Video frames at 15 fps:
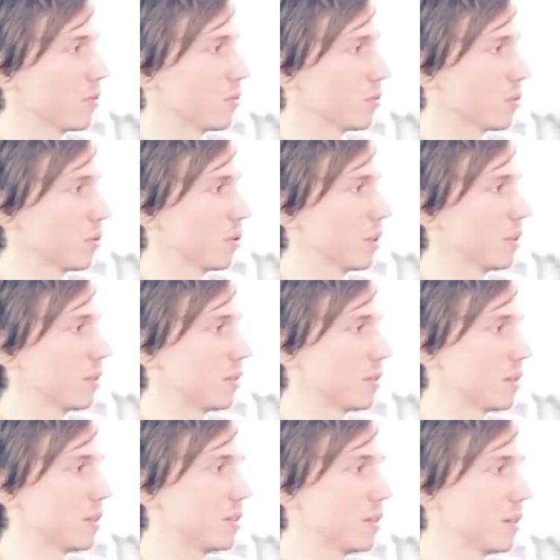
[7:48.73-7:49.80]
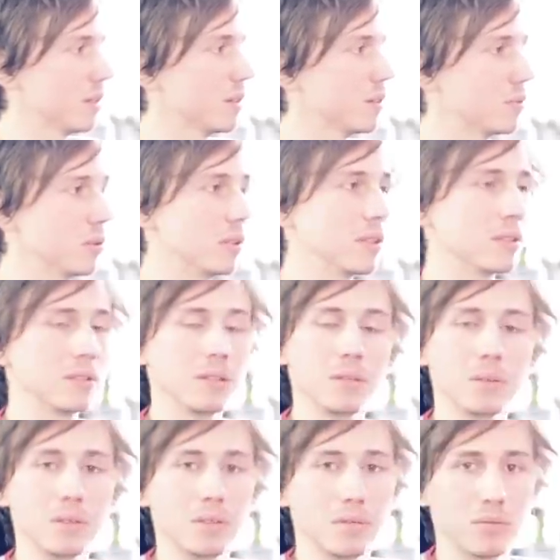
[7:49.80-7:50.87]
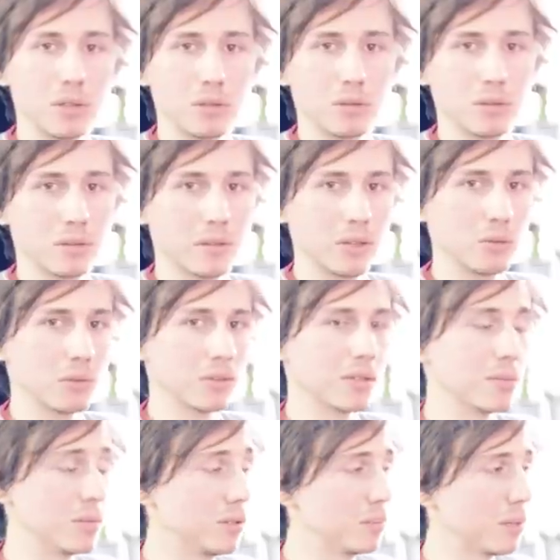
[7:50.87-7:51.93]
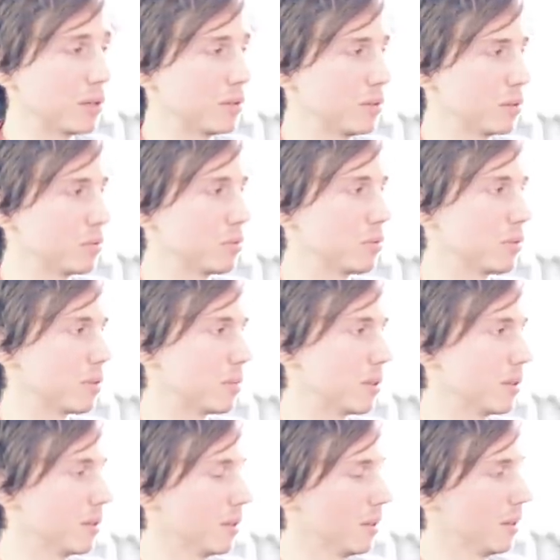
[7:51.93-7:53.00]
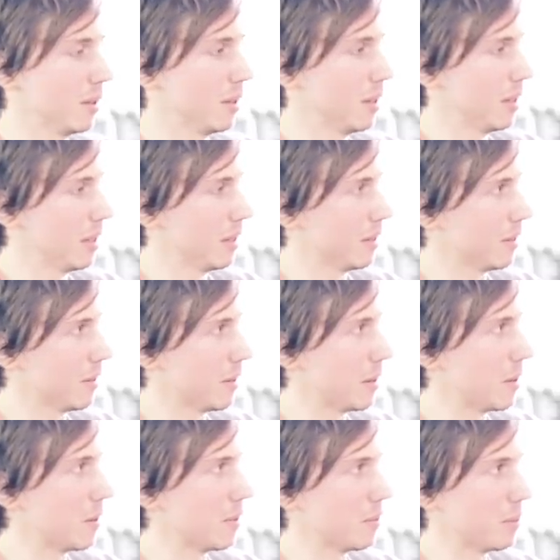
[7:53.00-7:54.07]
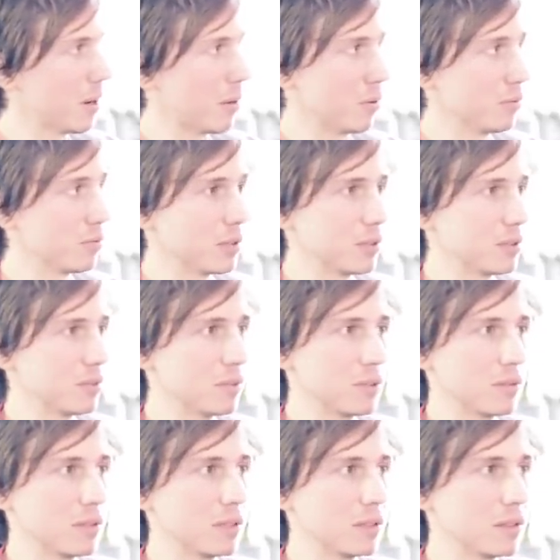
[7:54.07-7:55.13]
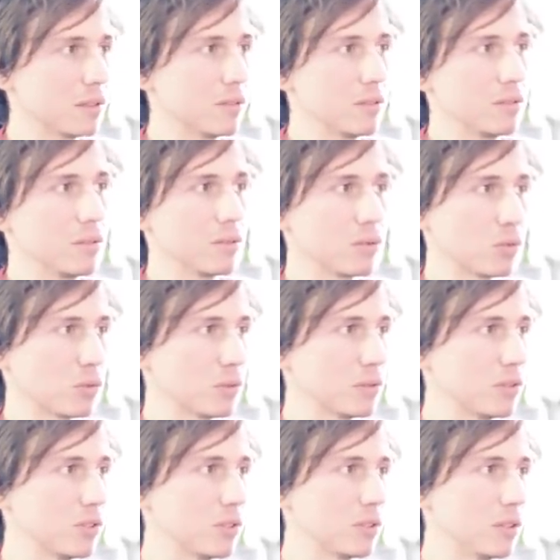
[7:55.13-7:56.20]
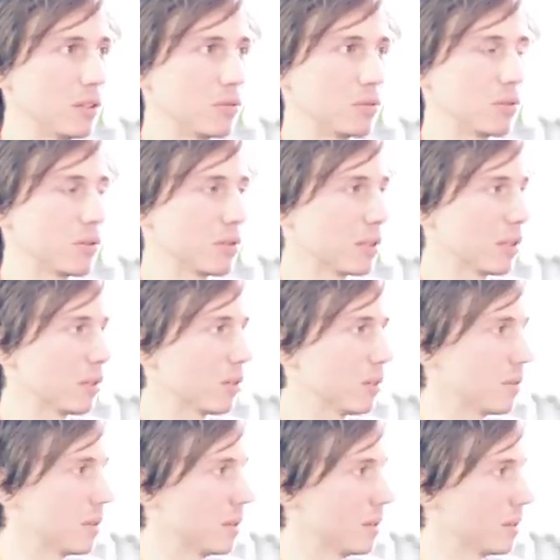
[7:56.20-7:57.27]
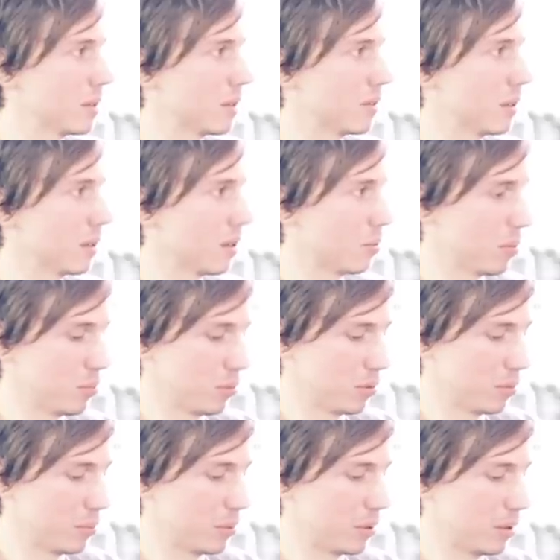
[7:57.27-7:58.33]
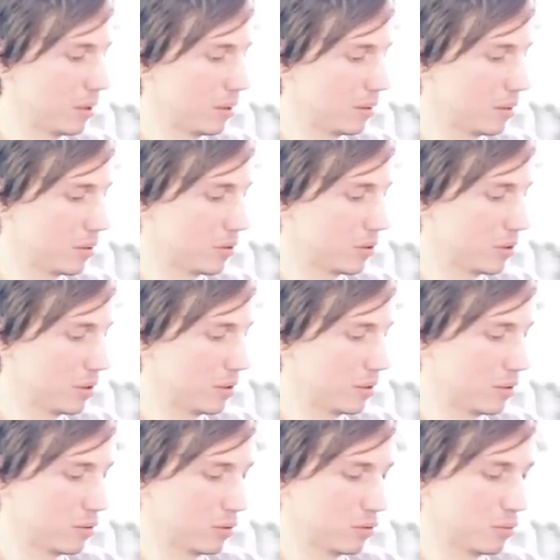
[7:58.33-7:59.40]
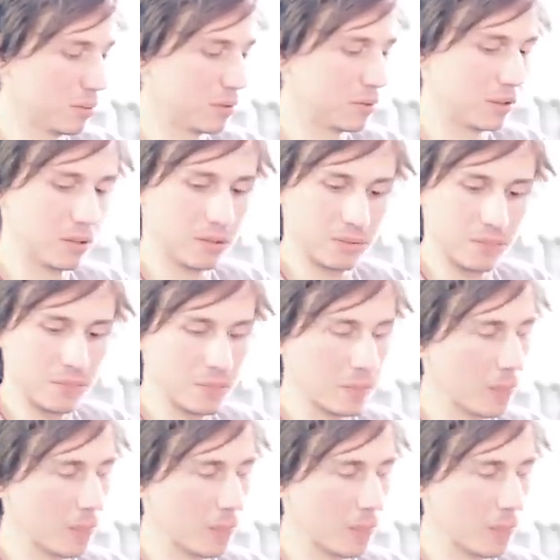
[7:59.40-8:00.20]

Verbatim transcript: J'aurais tendance à dire il faut tester quoi. Si vous êtes content avec Yosemite, partez sur du Yosemite. Euh, par contre, voilà, si vous avez la, une 970 GTX ou 980, ça va être un peu plus compliqué euh, chez, euh, sur du Mavericks.